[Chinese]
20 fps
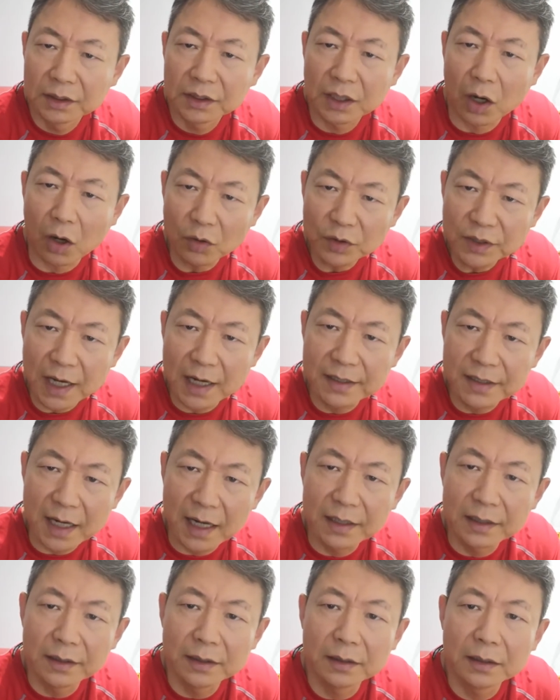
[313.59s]
朝鲜
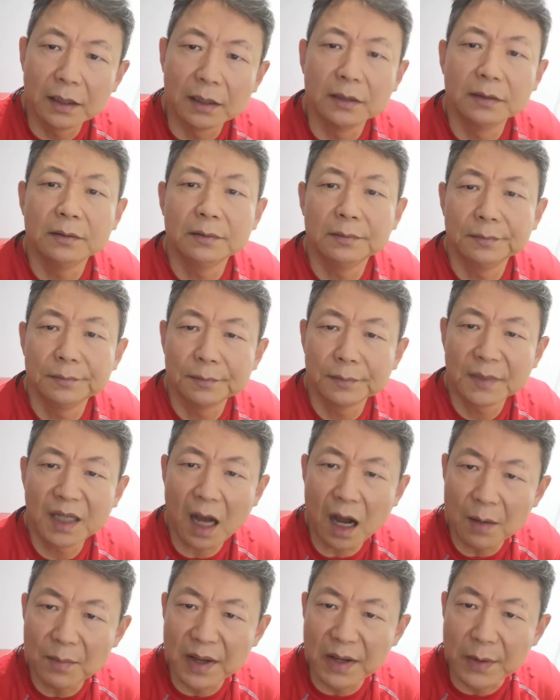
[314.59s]
战争、
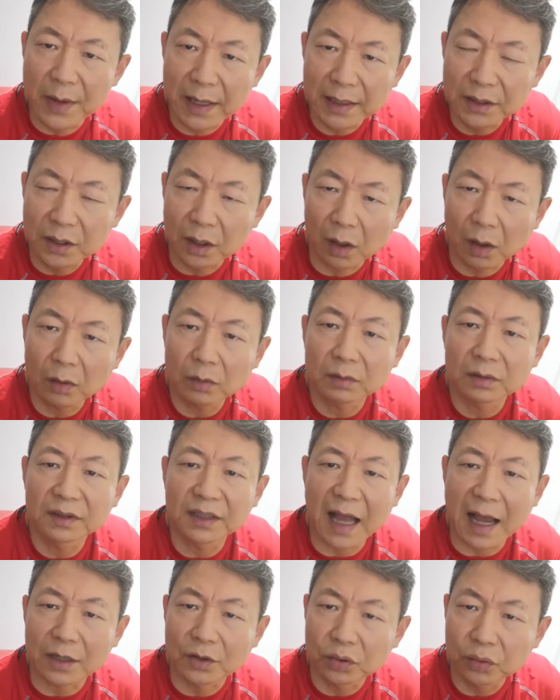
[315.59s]
抗美援朝
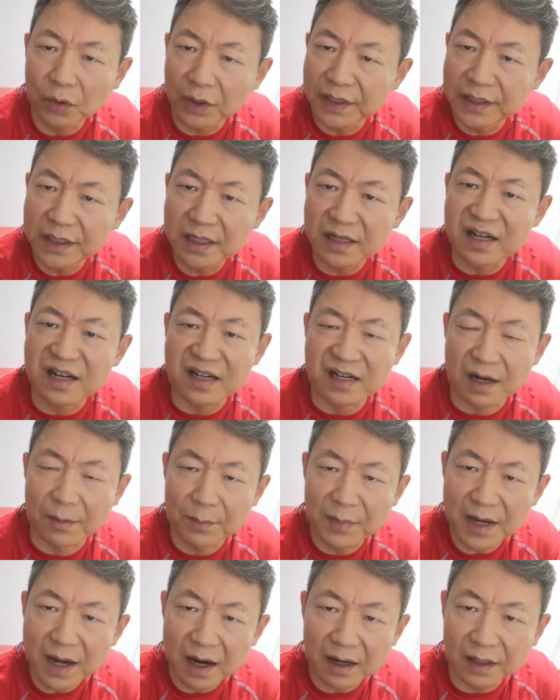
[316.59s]
打出了一个什
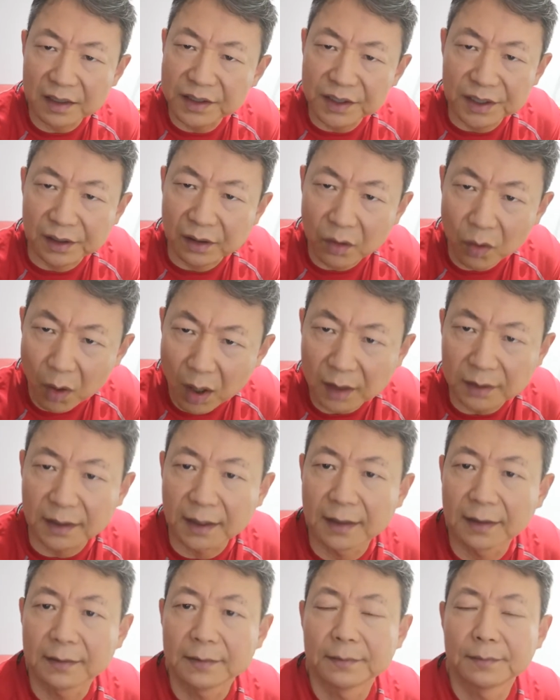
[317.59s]
么样的情况
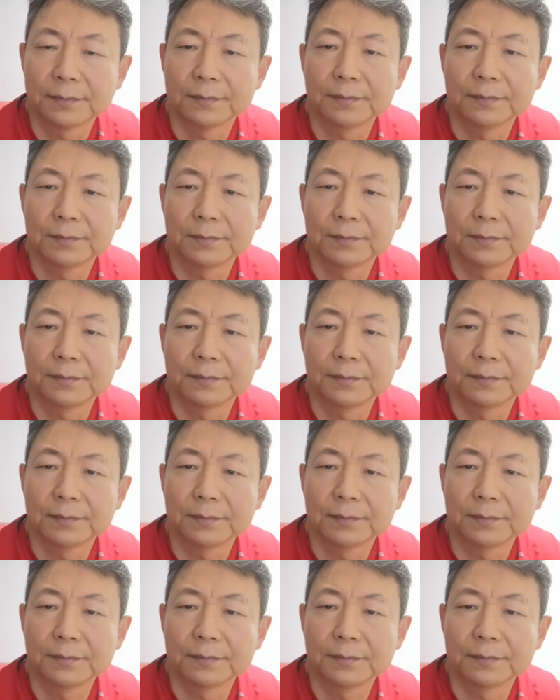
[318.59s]
呢？